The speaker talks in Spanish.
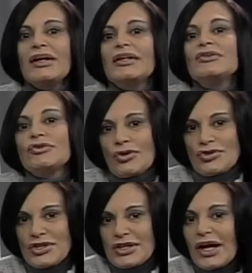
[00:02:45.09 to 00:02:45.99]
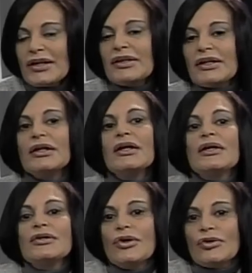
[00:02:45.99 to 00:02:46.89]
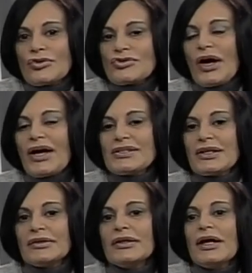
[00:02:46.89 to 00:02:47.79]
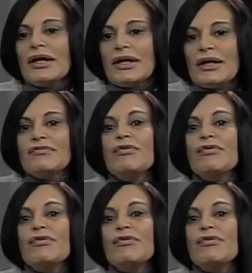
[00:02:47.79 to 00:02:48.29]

intoxican, que no nos hacen eh,